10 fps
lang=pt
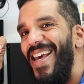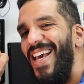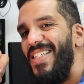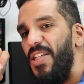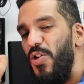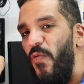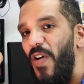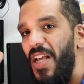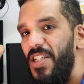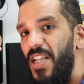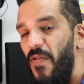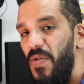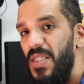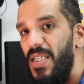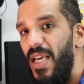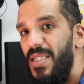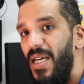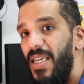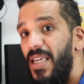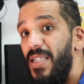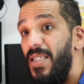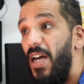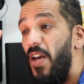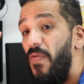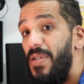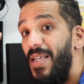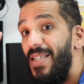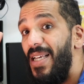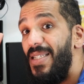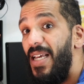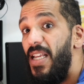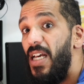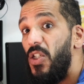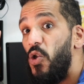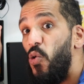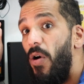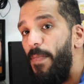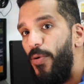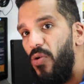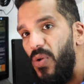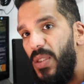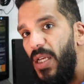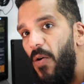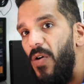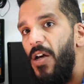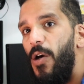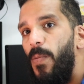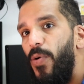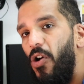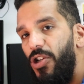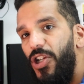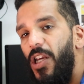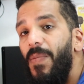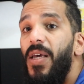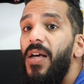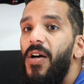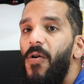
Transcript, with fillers: Esse, diferente da eficiência, que a eficiência seria a sua produção pro time,